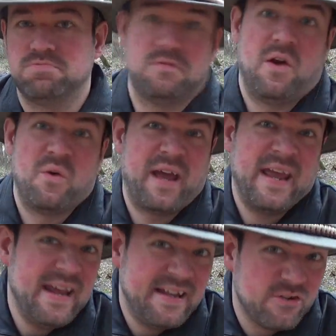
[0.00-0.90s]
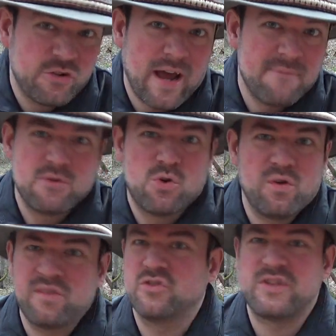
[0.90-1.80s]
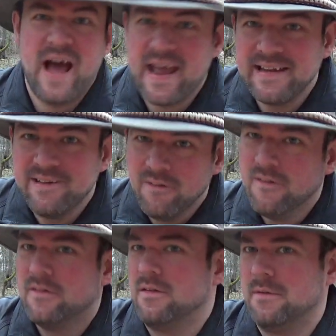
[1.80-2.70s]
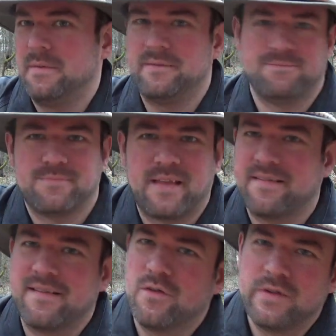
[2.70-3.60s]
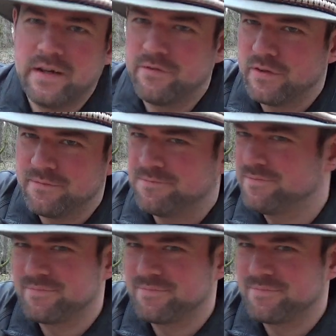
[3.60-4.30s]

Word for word: theoretisch einem großen Stein, aber das ist auch wieder von